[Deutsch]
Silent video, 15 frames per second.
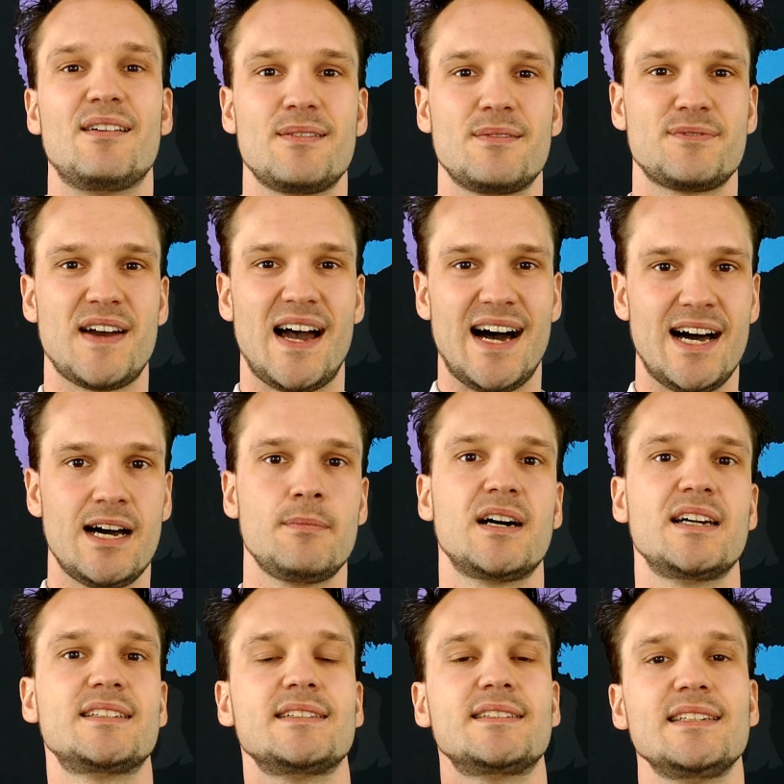
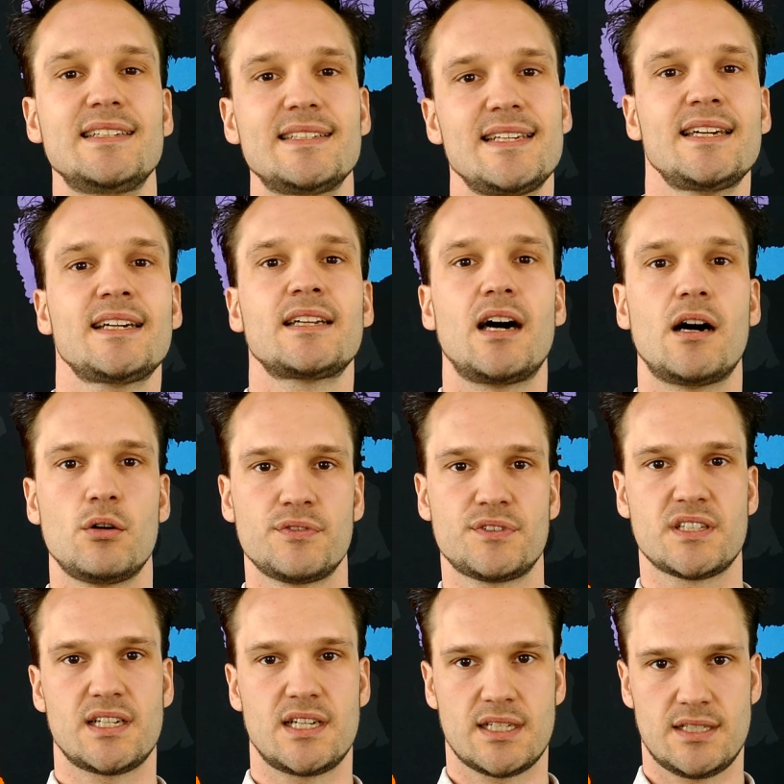verarbeitet in deren
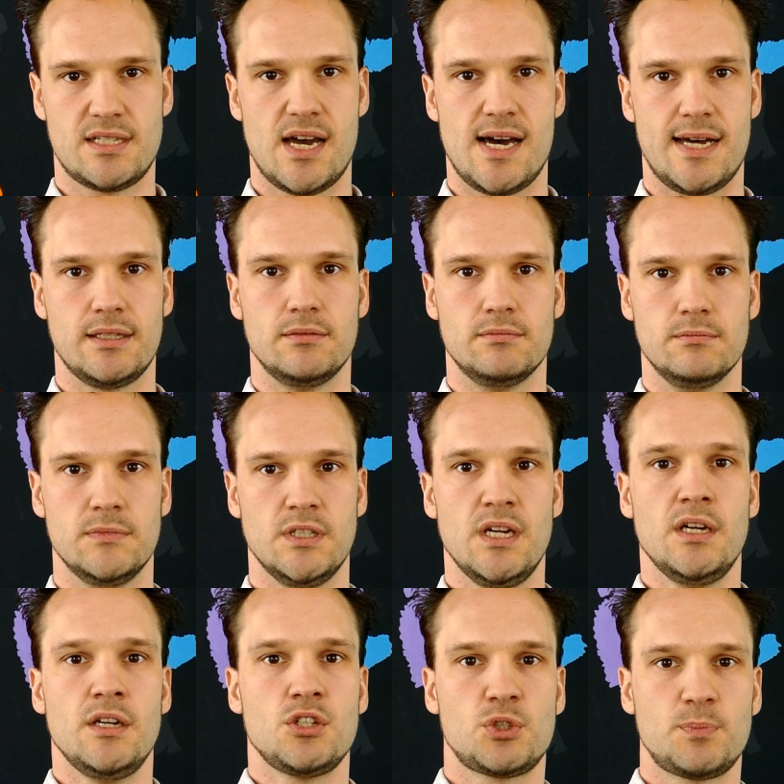Auftrag Daten,
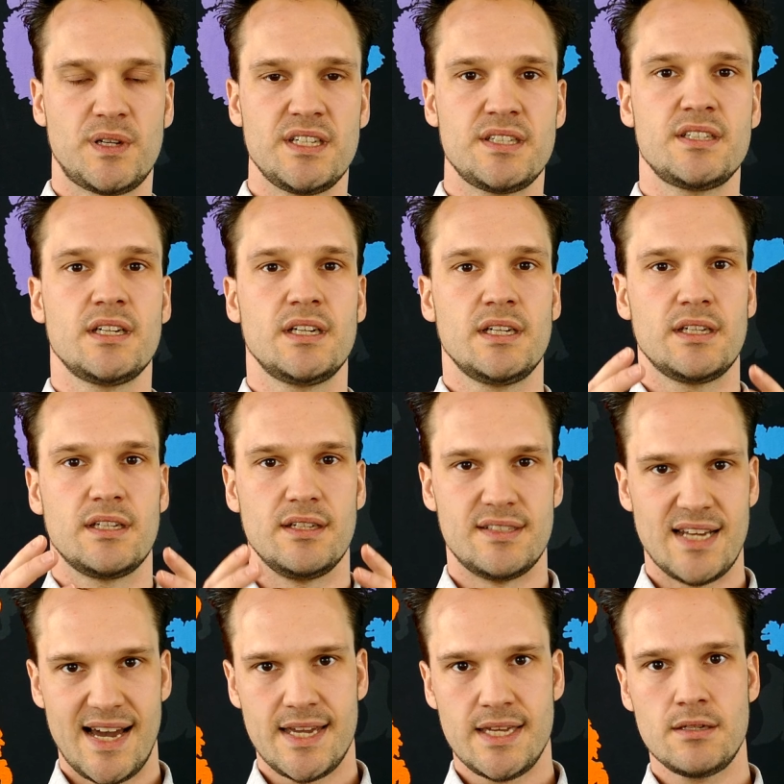sprich
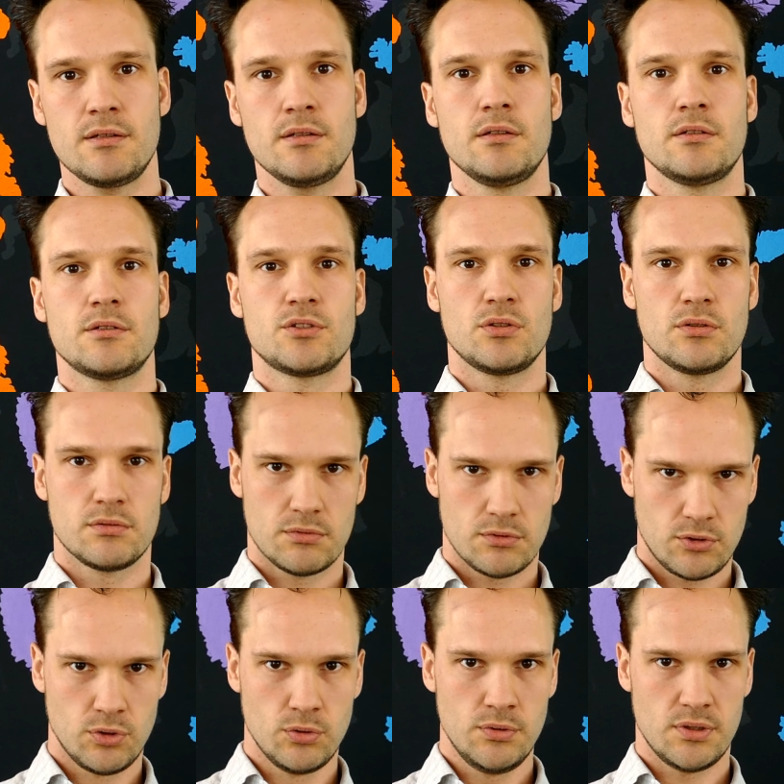dein
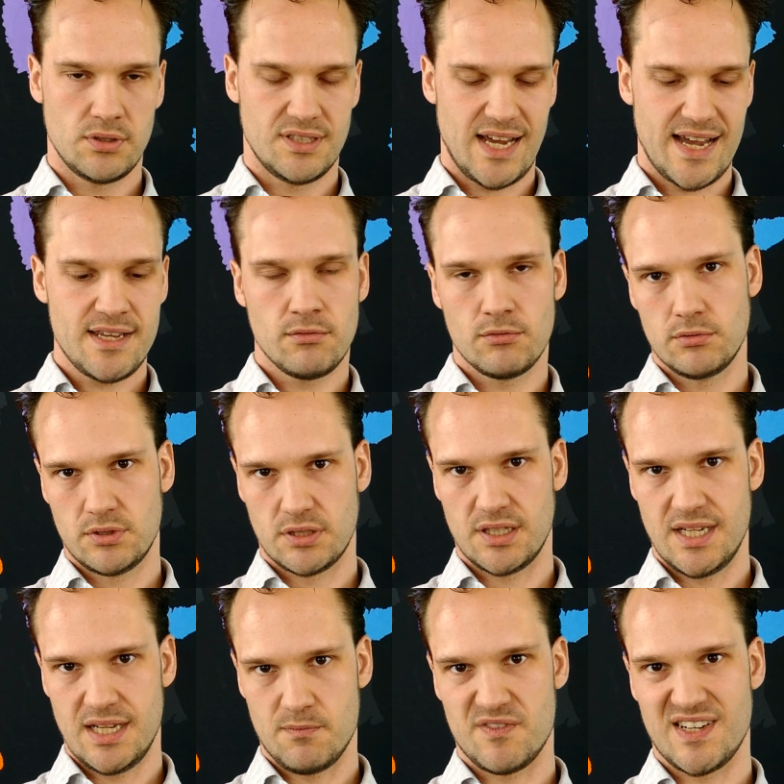Kunde, dein
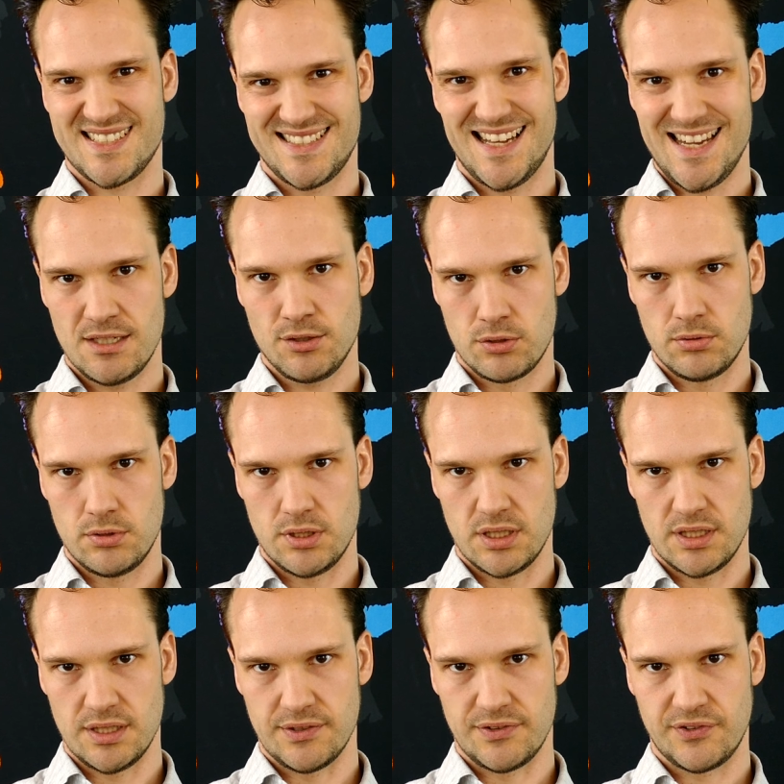Unternehmen, was dein Kunde
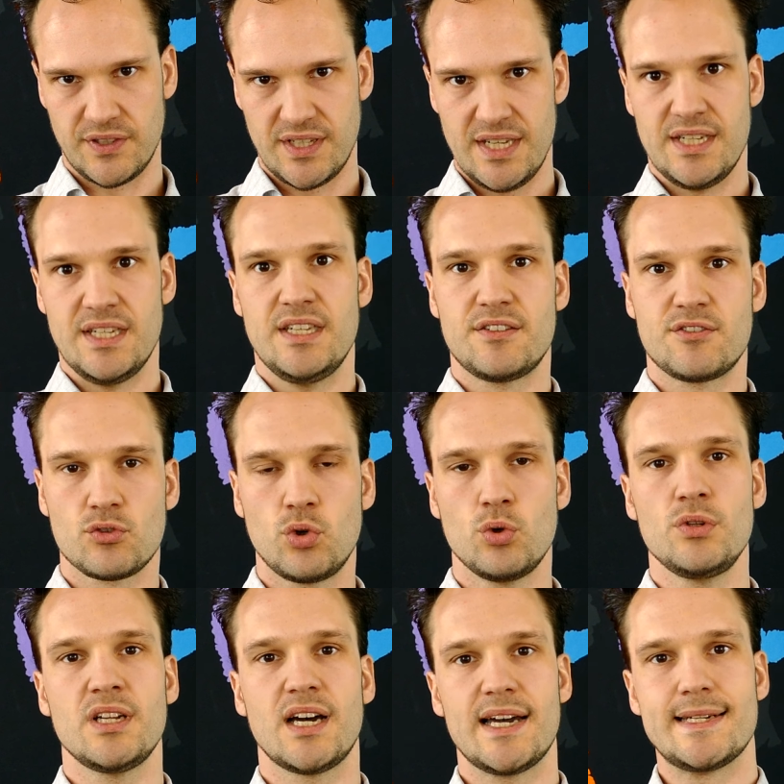ist, ist
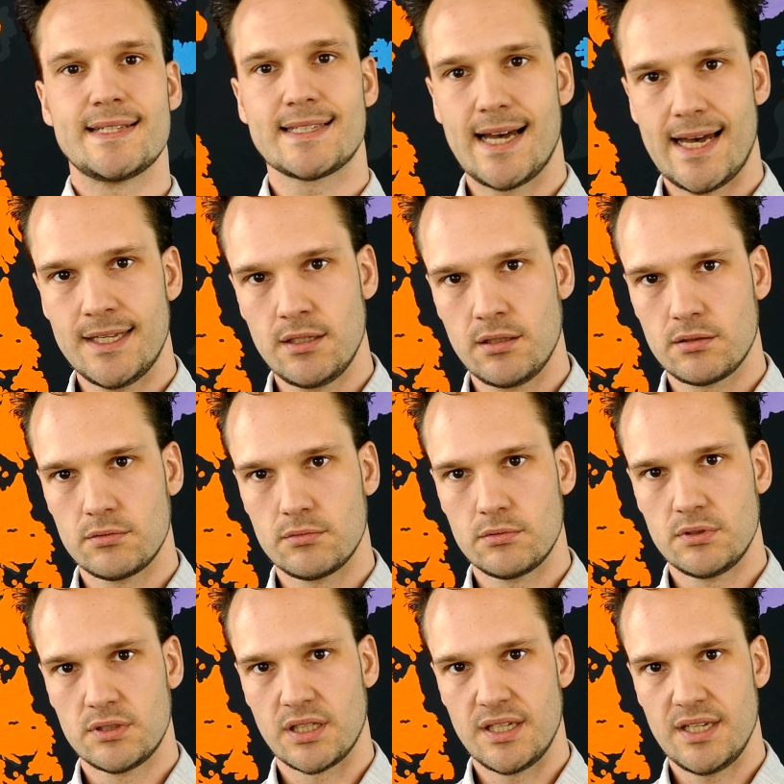Kunde eines anderen
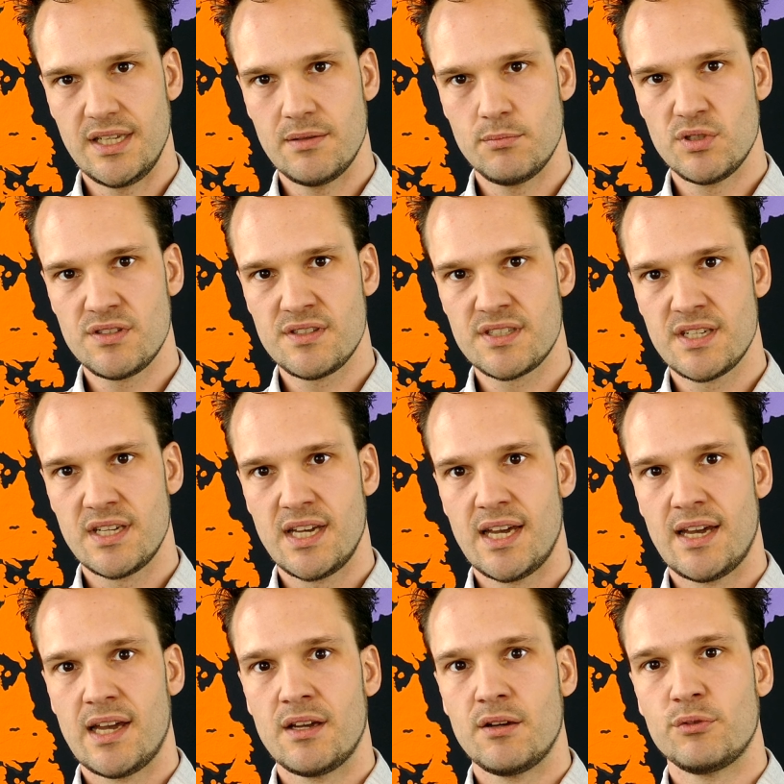Unternehmens
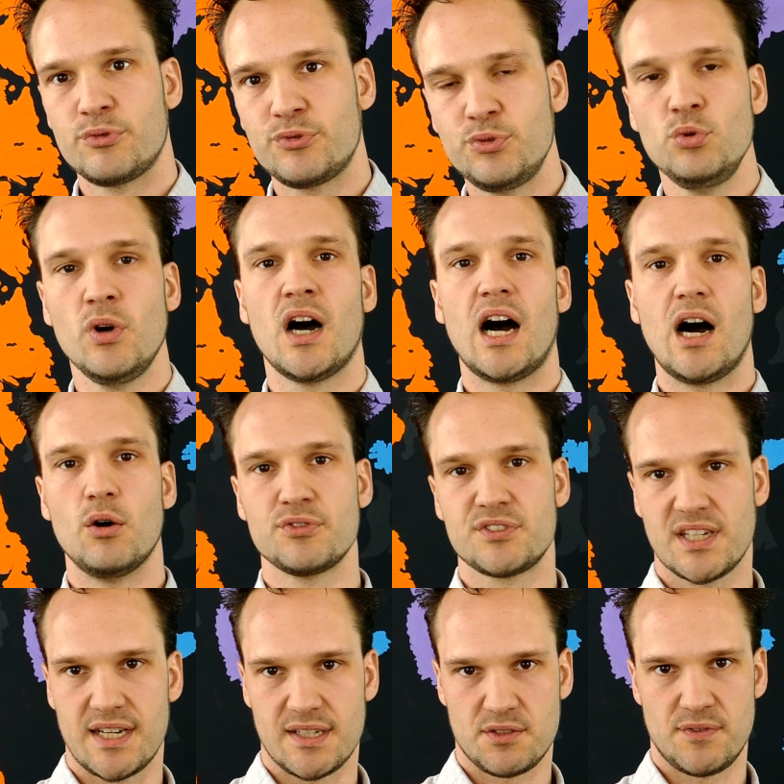für
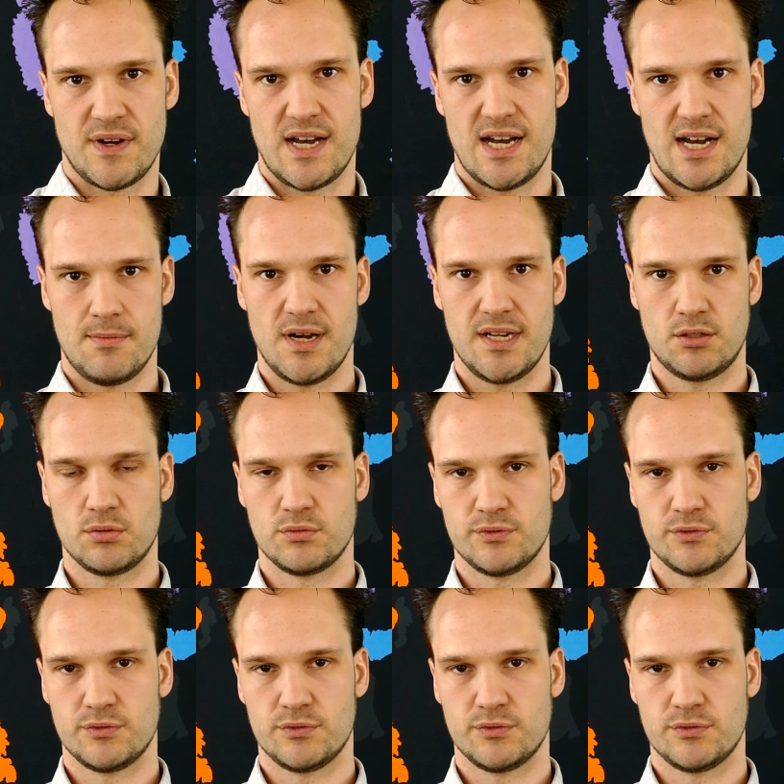Auftragsverarbeitung